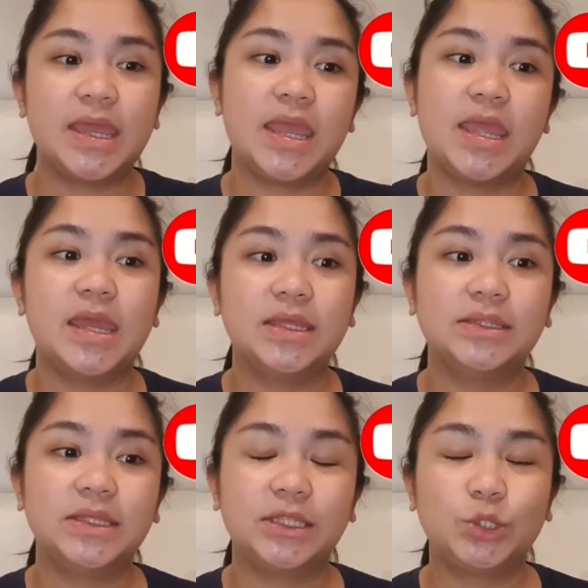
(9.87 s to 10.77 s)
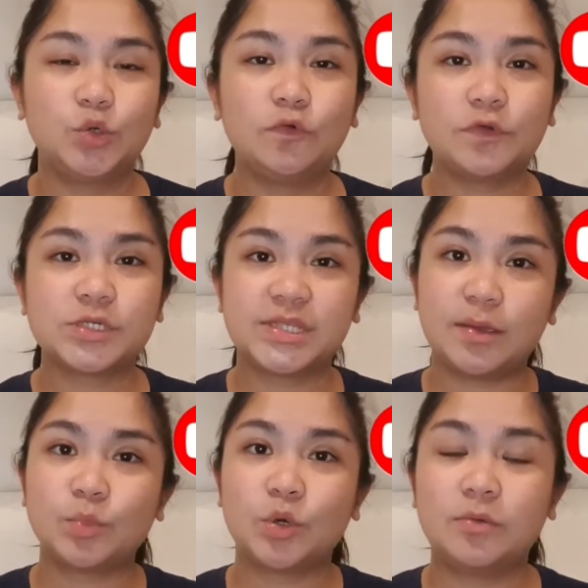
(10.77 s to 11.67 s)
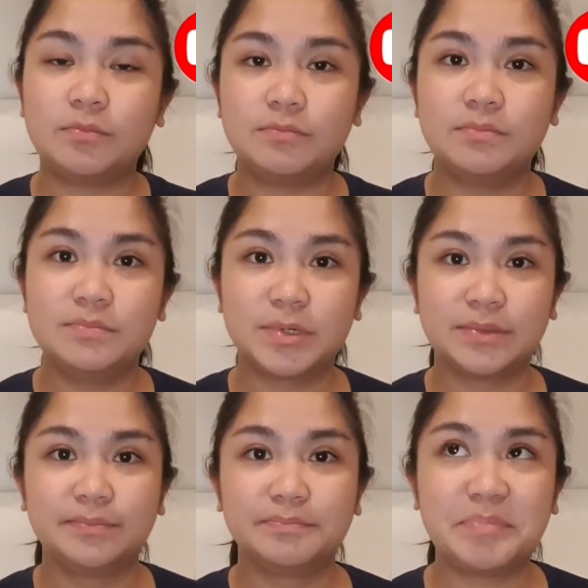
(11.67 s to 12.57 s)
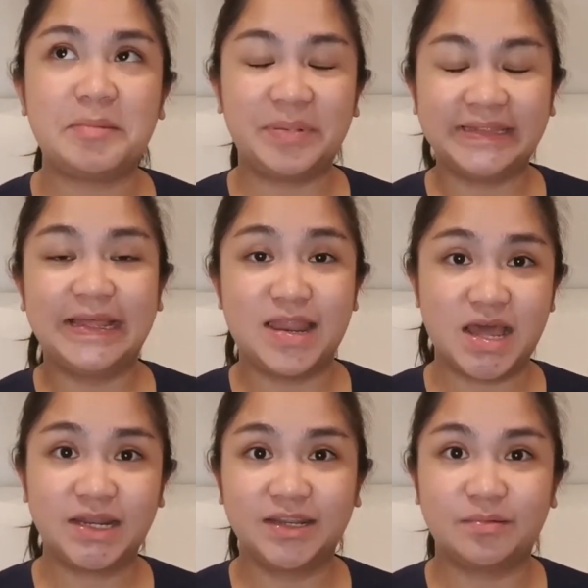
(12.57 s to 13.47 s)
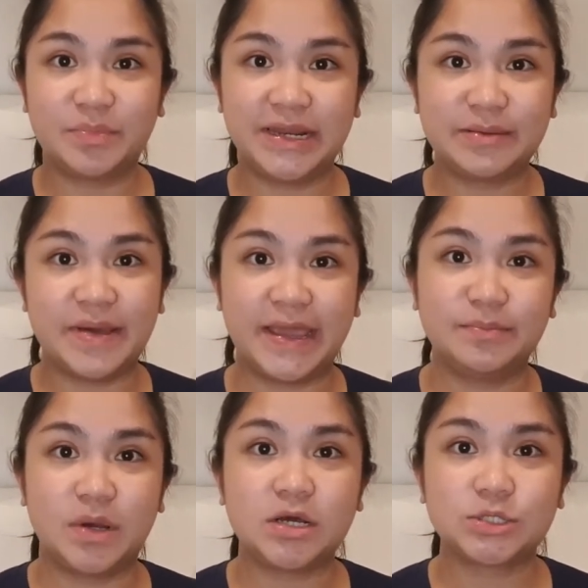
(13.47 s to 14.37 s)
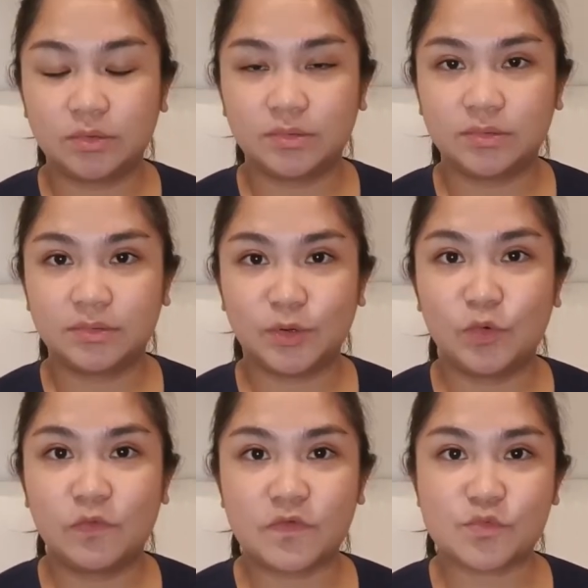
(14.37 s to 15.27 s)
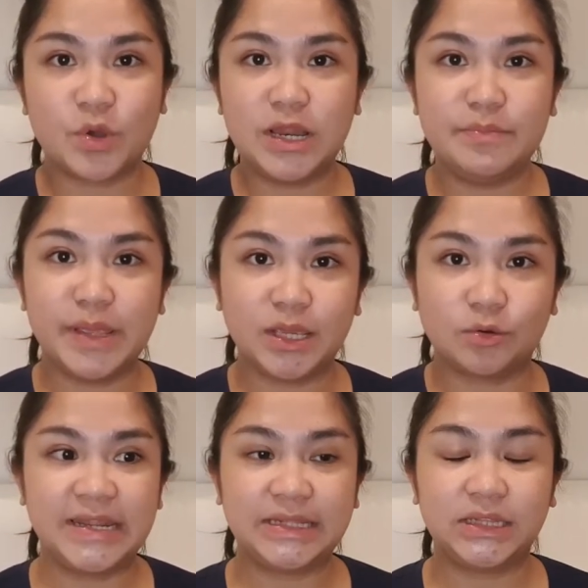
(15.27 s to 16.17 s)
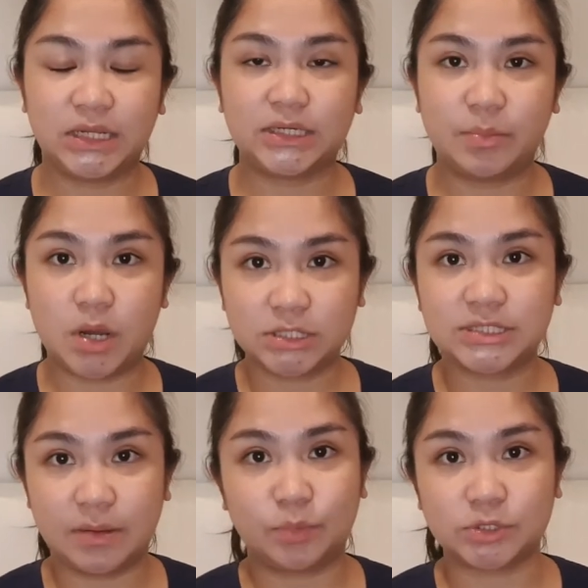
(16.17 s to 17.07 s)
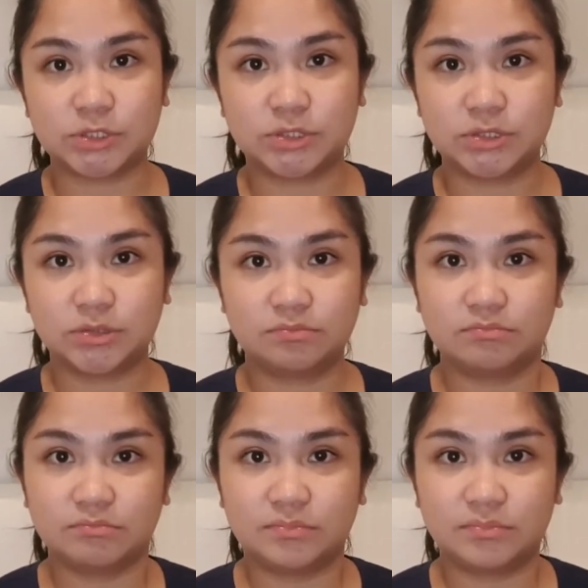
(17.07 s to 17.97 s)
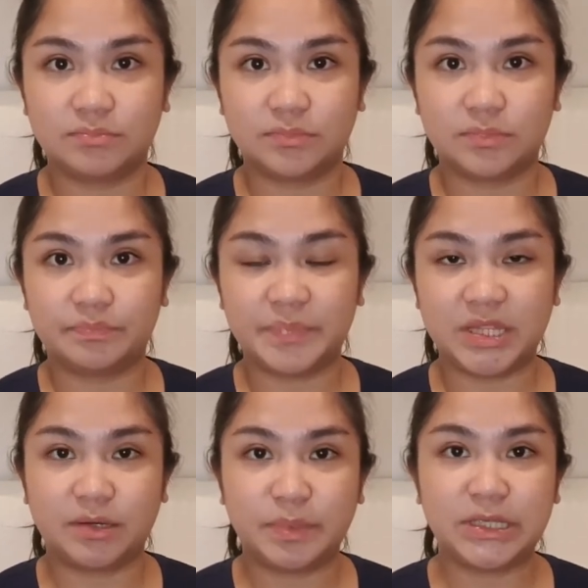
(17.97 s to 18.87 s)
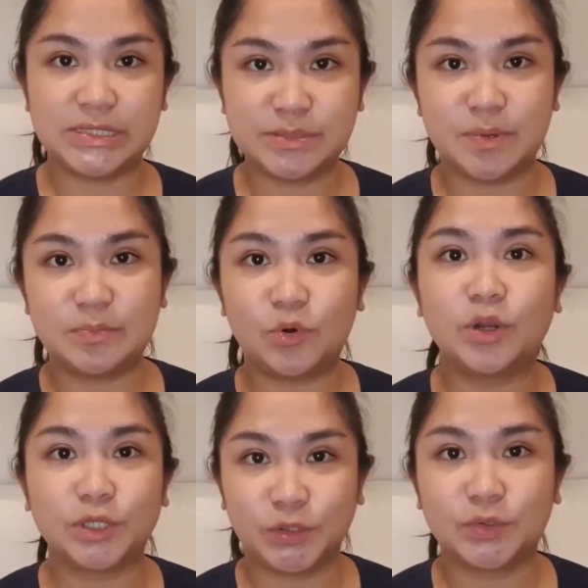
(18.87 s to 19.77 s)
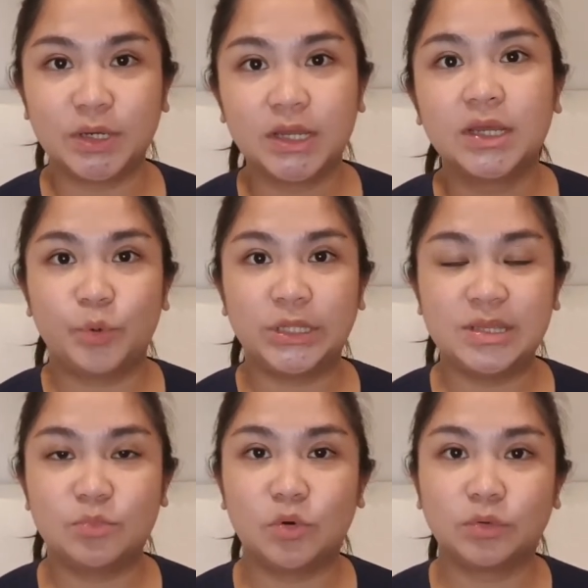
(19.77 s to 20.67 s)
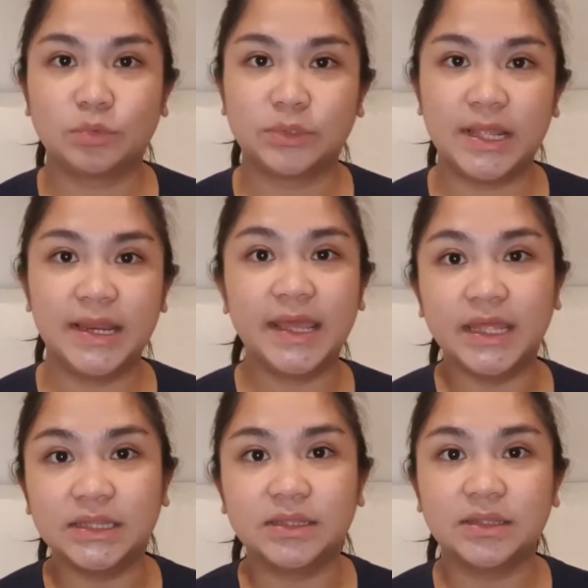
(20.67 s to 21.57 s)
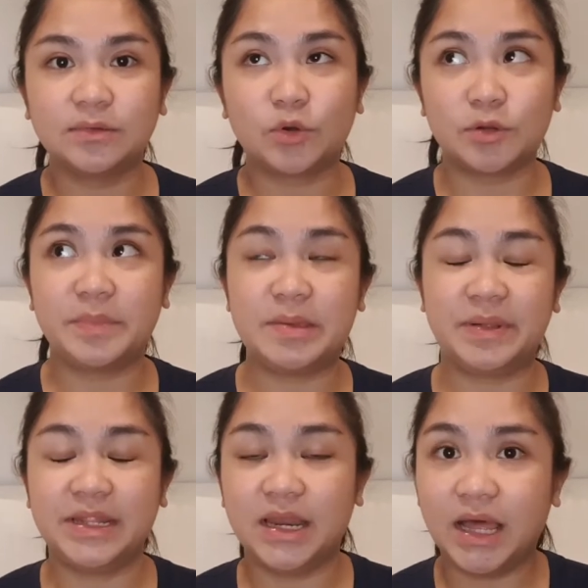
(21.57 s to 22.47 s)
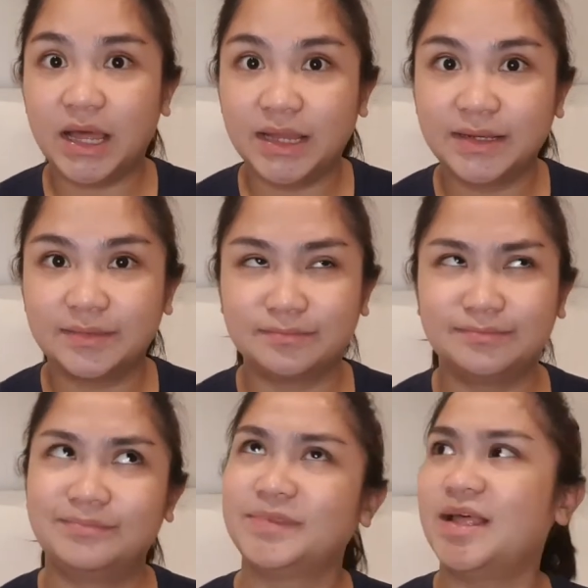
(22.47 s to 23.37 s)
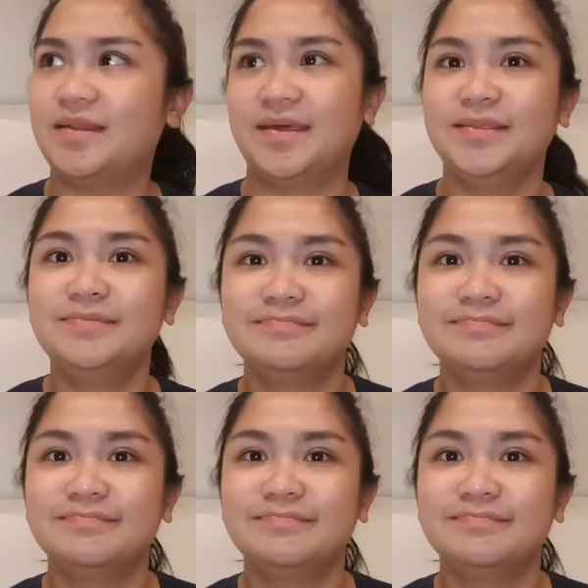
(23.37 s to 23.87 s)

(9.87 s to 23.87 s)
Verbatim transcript: And ito yung first time kong magpapadala ng balikbayan box. Overwhelming, maliit lang na box tapos parang pag-iisipan mo kung ano yung pwede mong dalhin or ipadala. Dalhin.